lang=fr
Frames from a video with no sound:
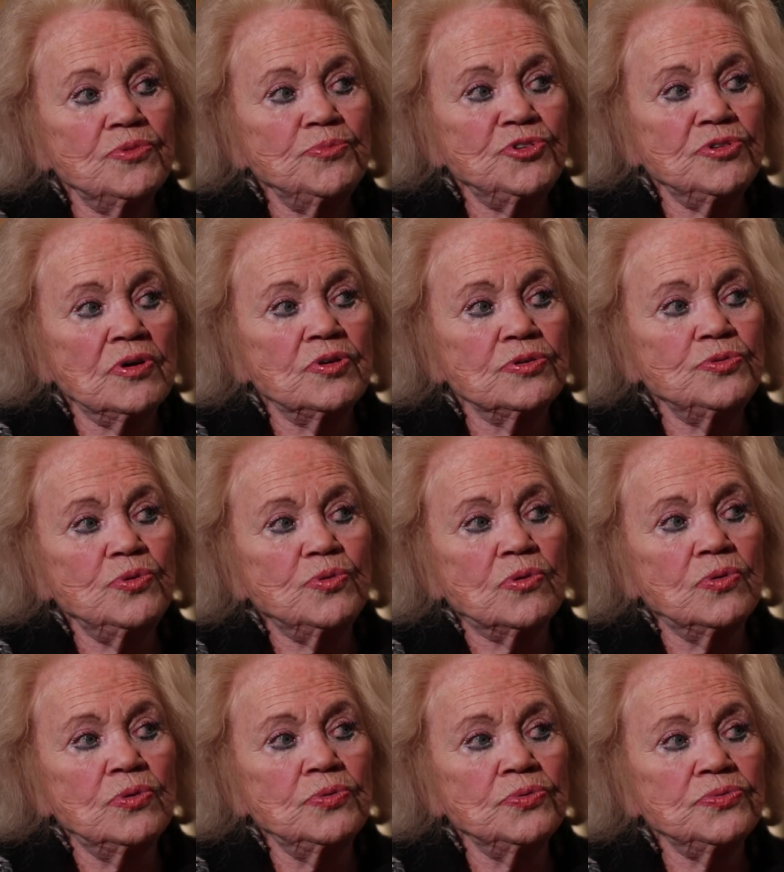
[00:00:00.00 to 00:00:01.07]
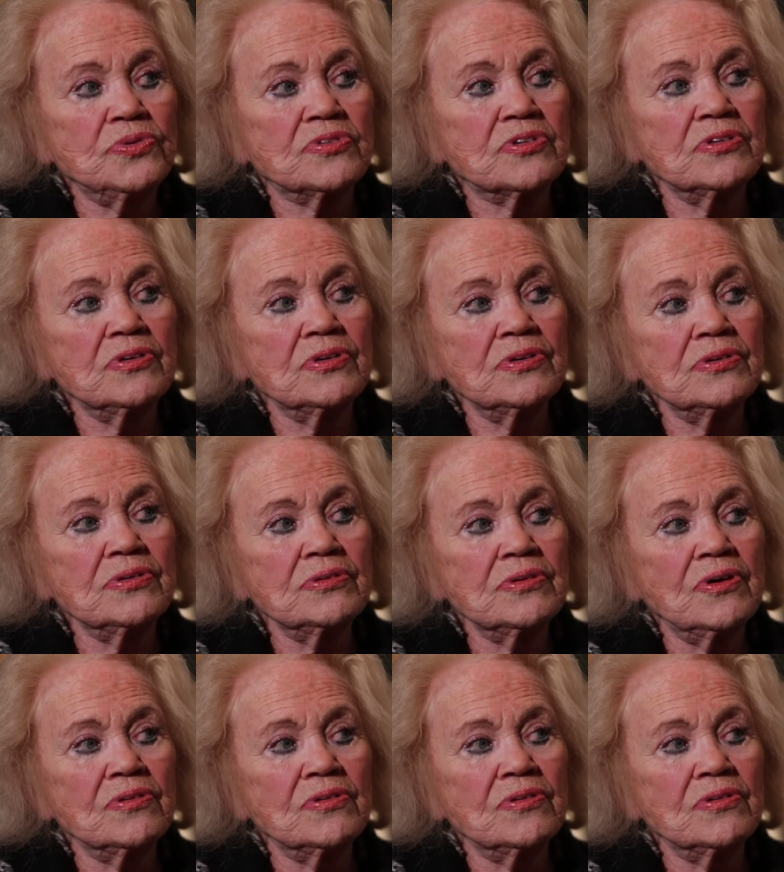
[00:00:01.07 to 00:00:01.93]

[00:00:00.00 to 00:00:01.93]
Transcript: me suis rendu compte, euh,